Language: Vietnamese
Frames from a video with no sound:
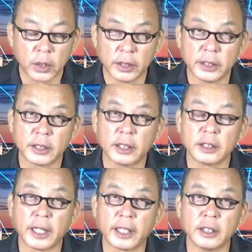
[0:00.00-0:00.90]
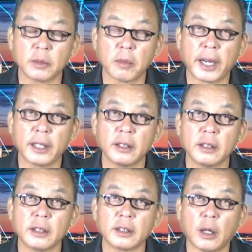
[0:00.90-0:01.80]
Cho nên cần sa được
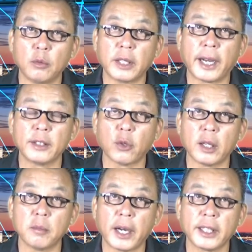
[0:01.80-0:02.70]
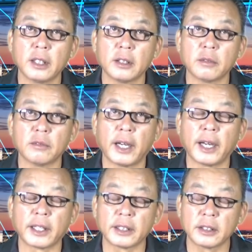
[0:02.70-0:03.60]
bán rộng rãi thoải mái
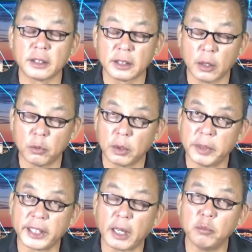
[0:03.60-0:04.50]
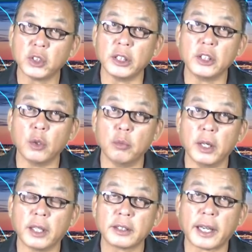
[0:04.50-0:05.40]
và không có bị cấm sử dụng
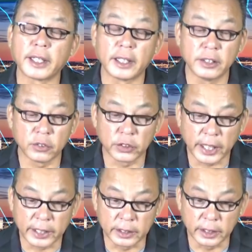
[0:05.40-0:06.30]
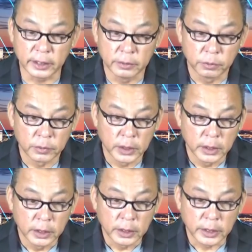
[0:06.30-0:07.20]
ở tại California nữa.
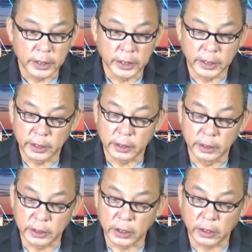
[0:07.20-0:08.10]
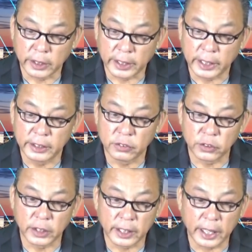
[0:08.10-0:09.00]
Thì được cho rằng
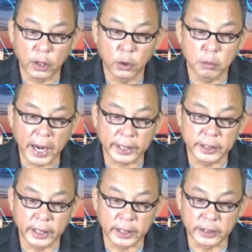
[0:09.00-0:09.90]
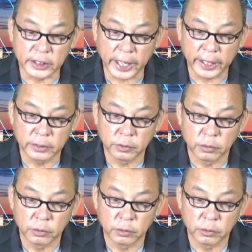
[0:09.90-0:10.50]
California đã hốt bạc nhờ cần sa.